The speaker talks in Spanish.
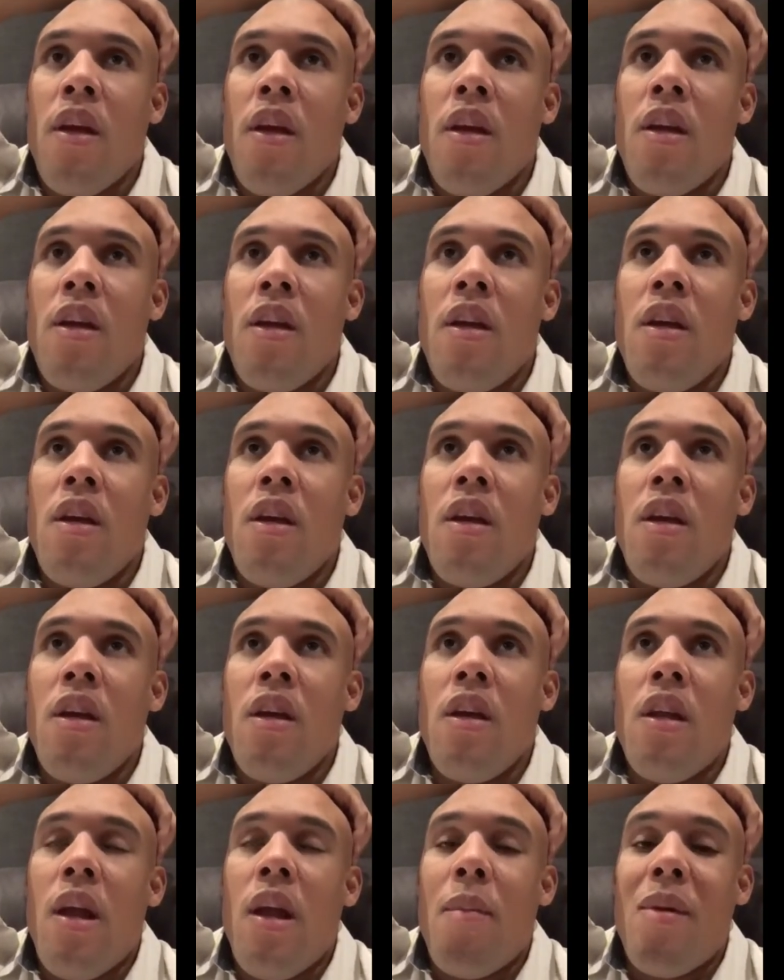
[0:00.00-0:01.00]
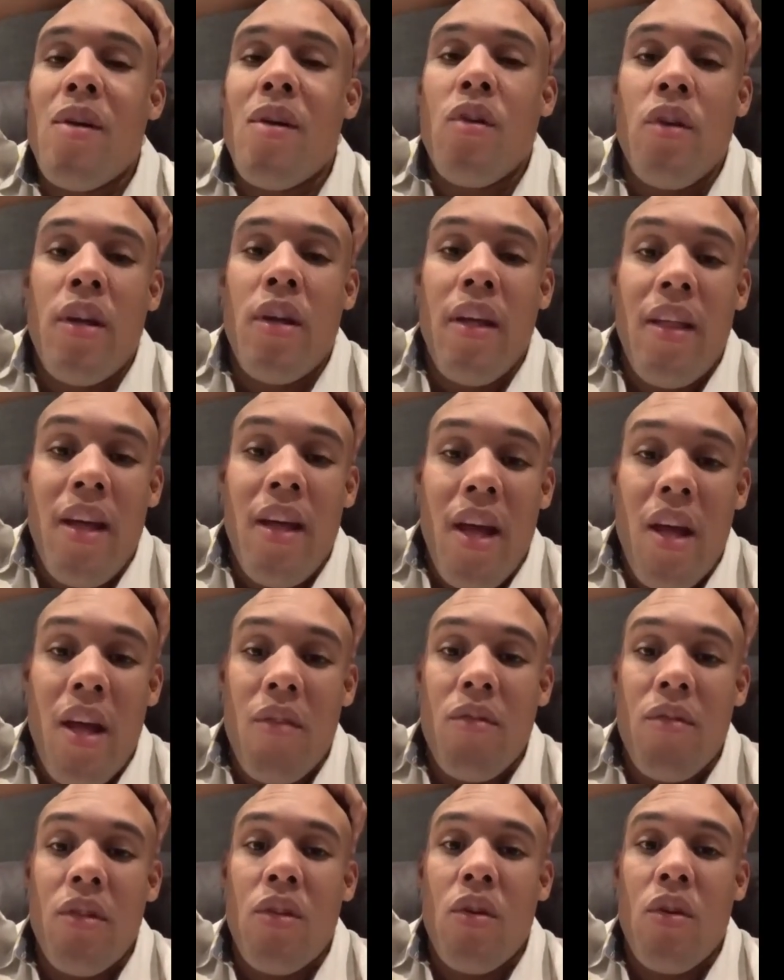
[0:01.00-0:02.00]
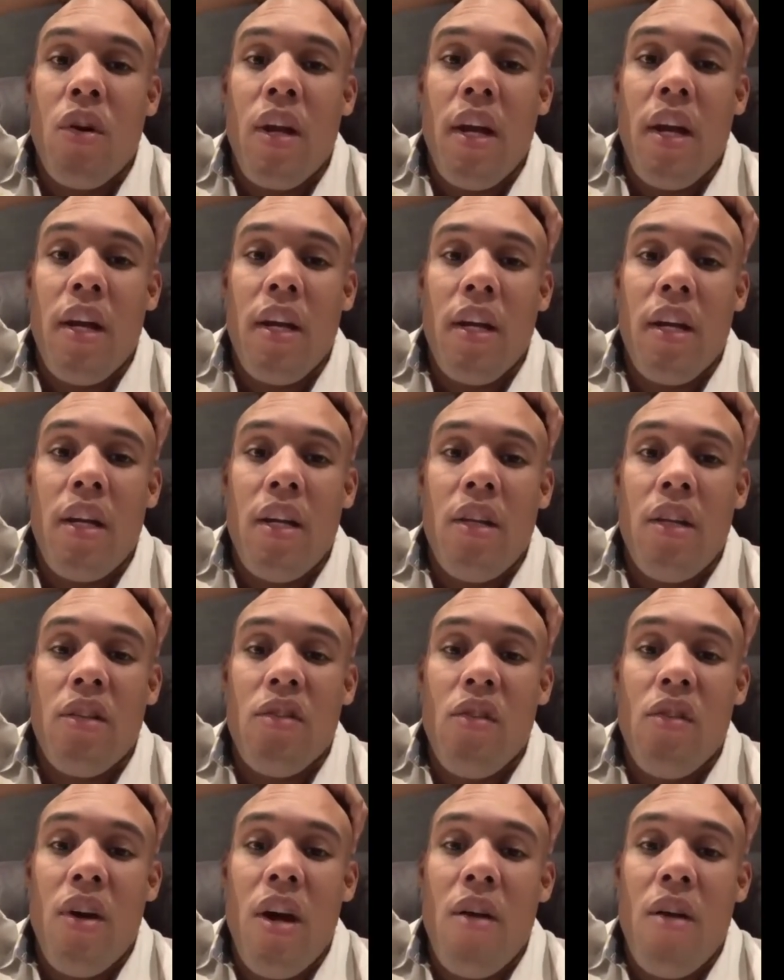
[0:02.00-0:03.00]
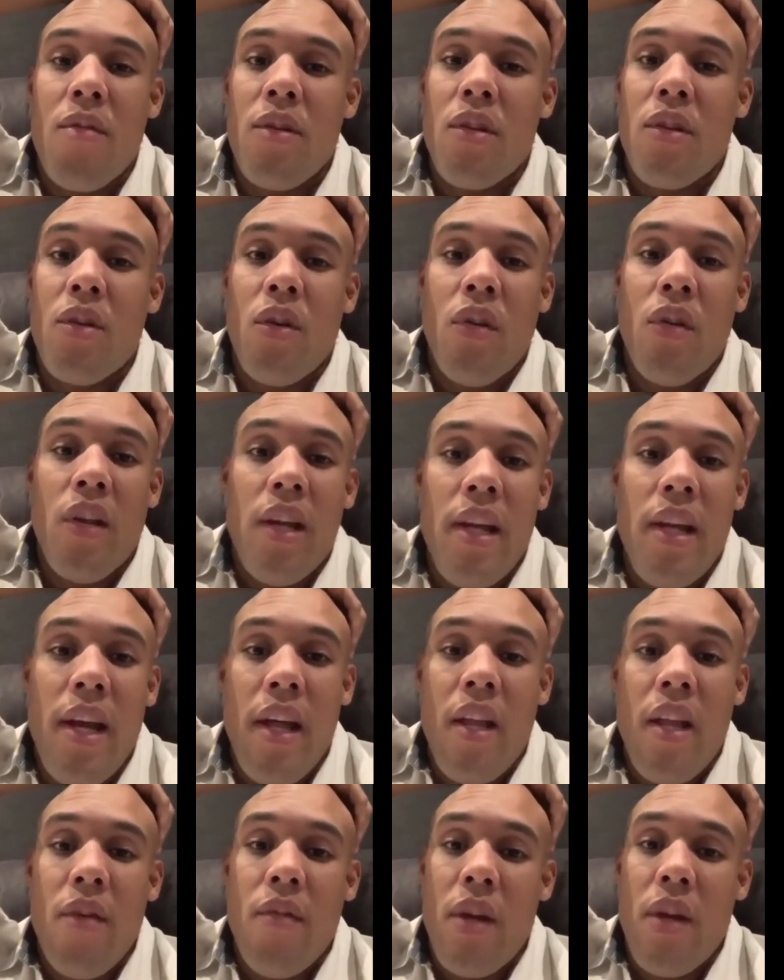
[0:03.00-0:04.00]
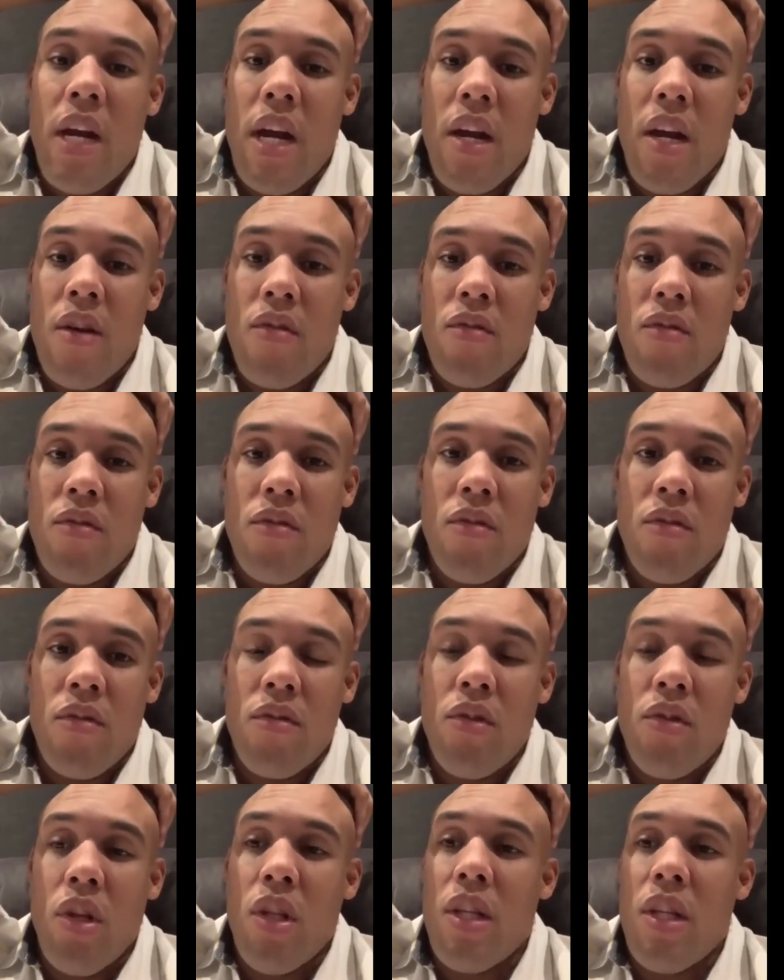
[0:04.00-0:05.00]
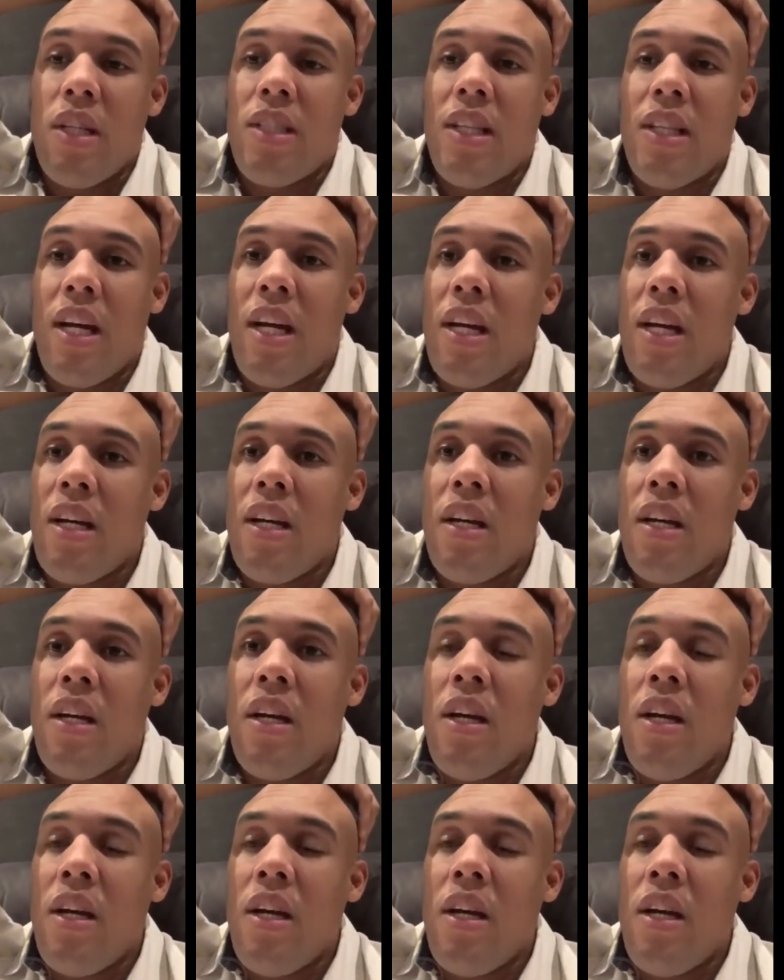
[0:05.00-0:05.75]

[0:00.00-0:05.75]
y la mayoría de árbitros que hay aquí son árbitros de liga de verano donde están